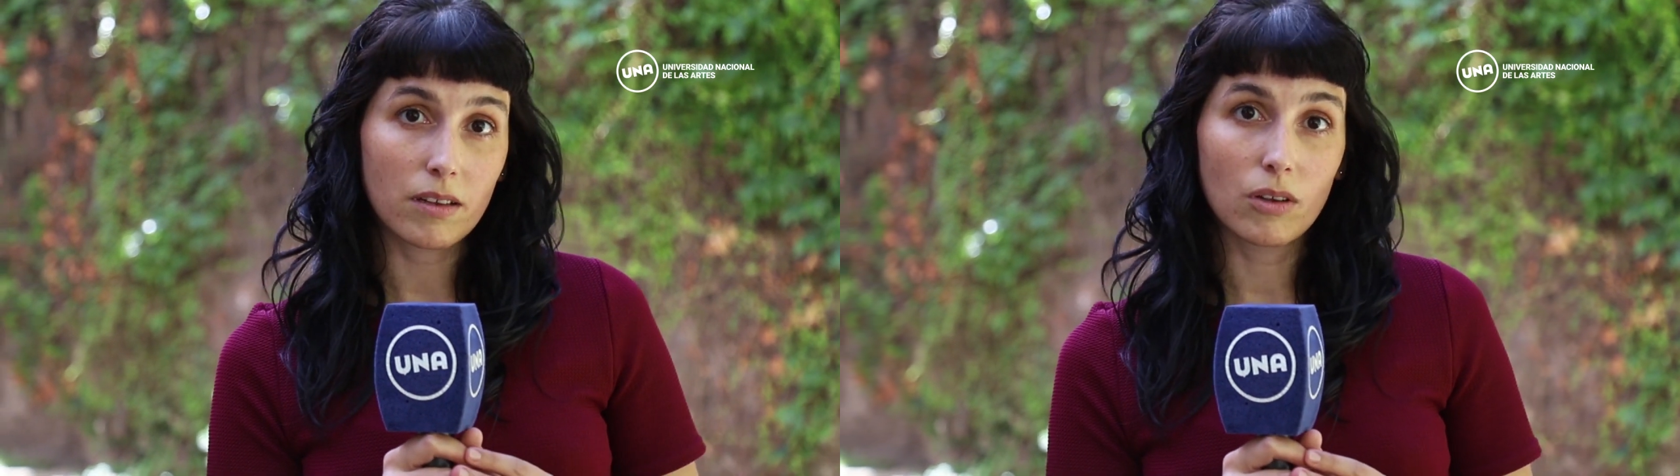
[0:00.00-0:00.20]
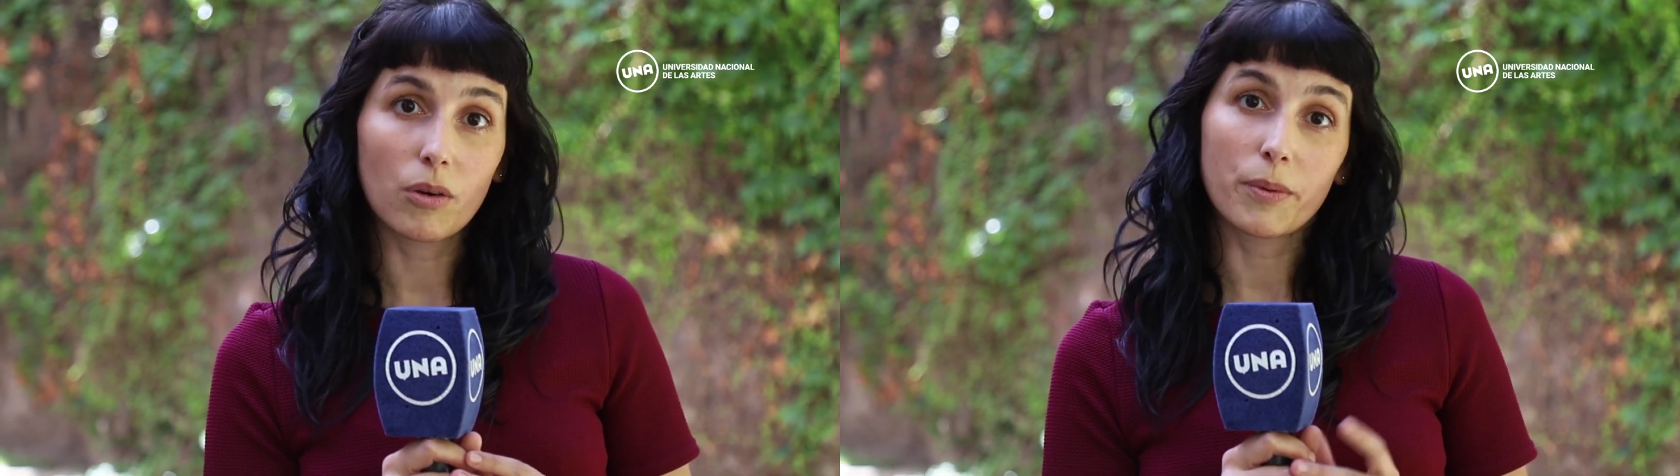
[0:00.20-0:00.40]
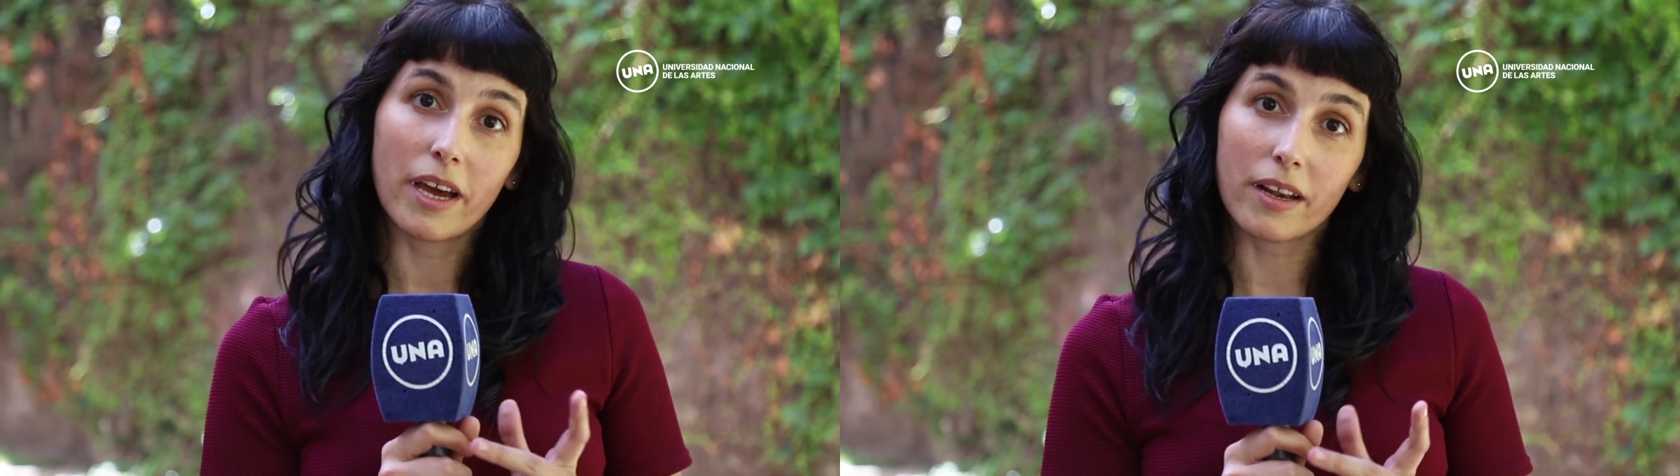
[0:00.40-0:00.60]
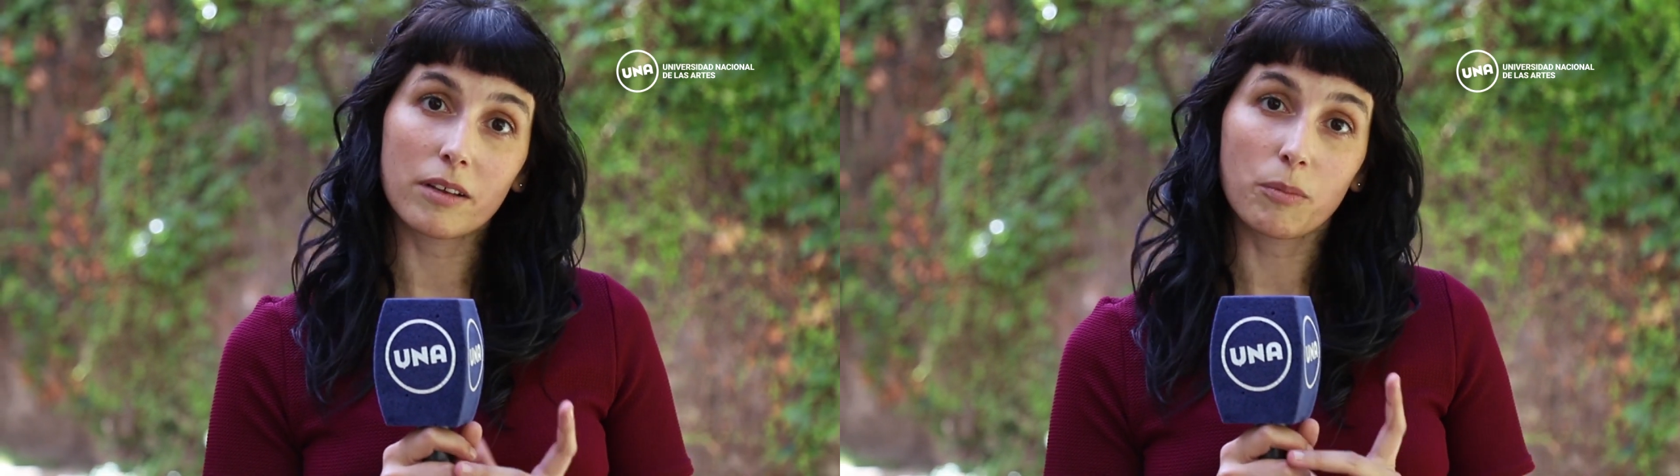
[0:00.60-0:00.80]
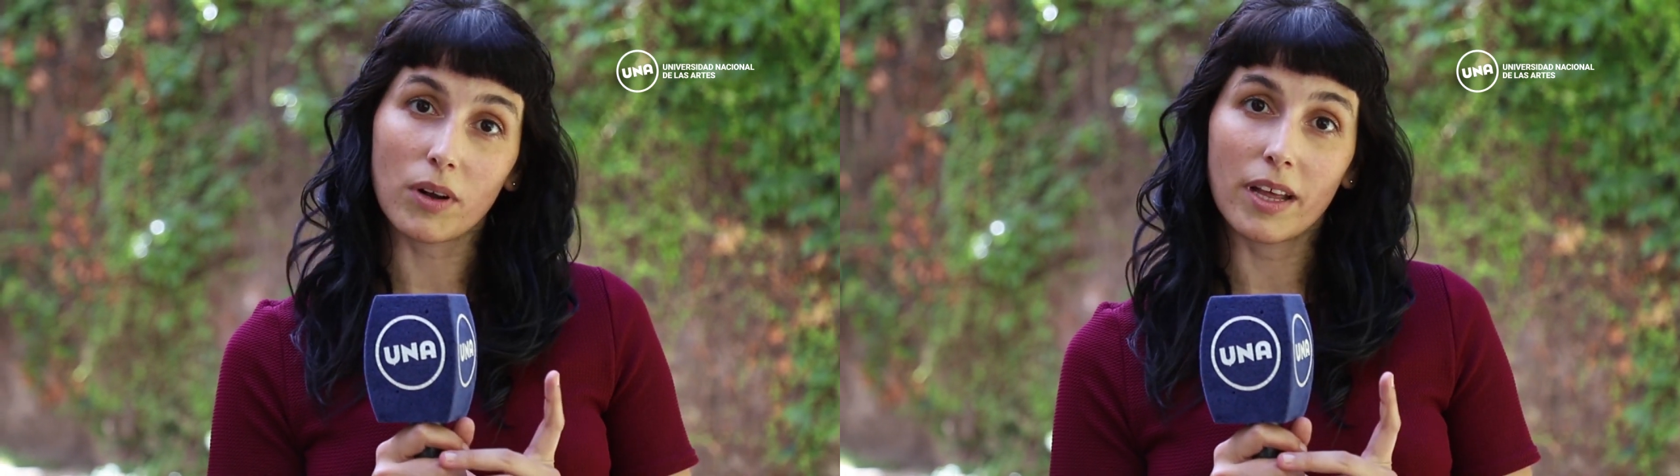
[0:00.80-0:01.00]
los
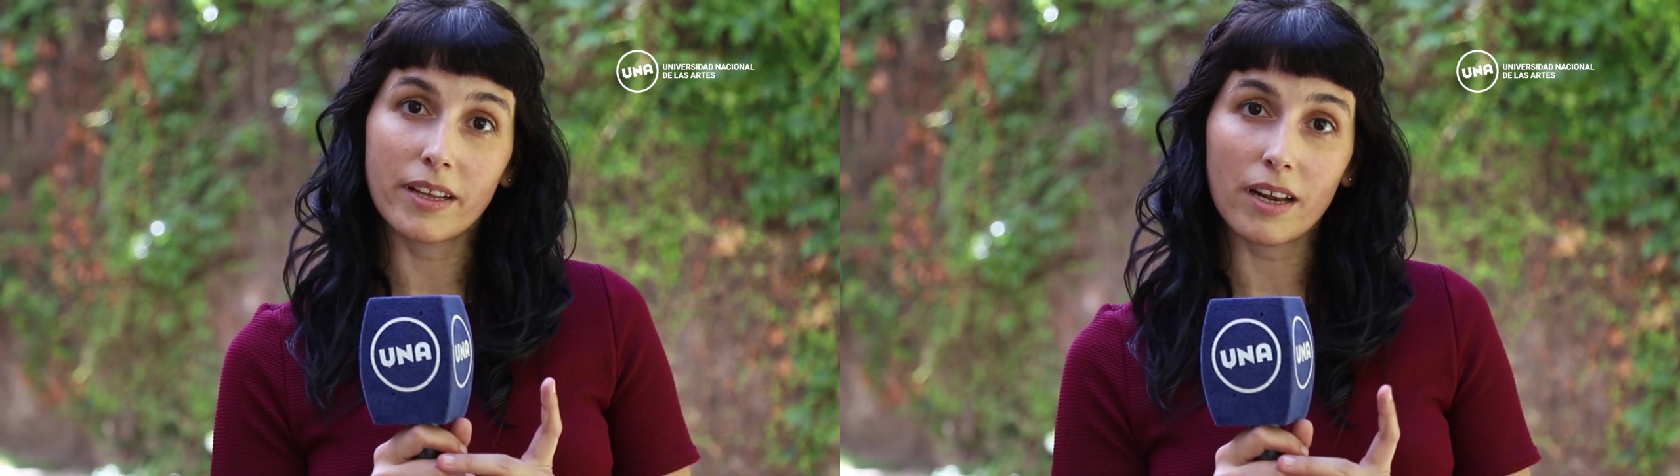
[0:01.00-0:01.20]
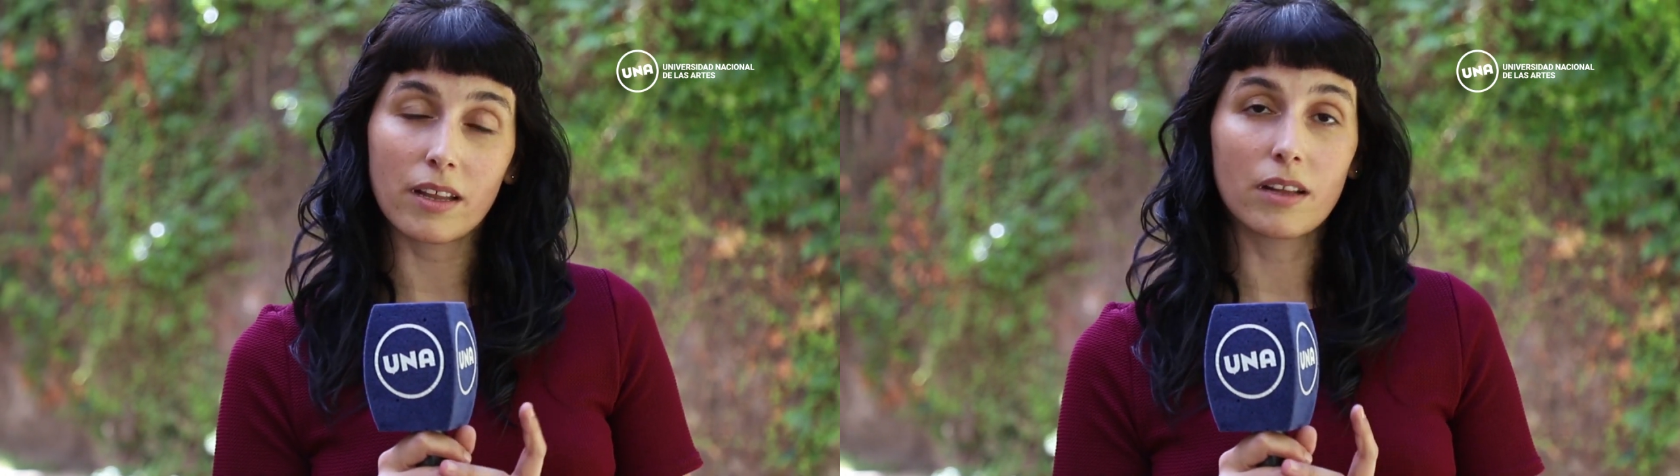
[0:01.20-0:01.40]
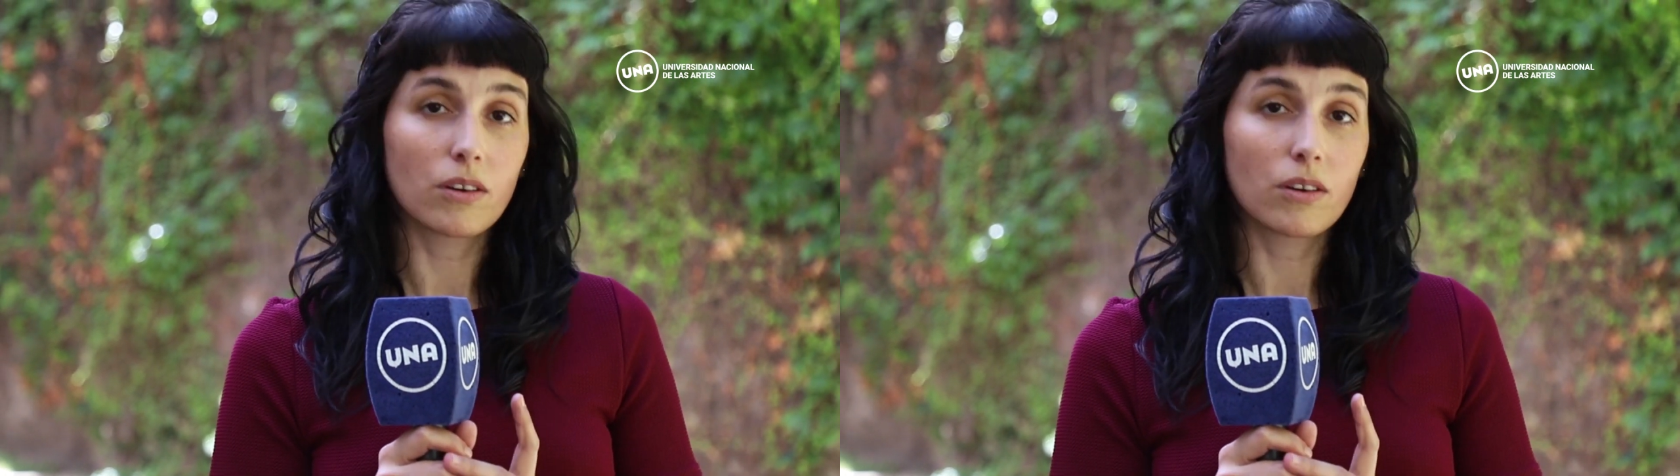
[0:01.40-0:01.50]
viernes por la tarde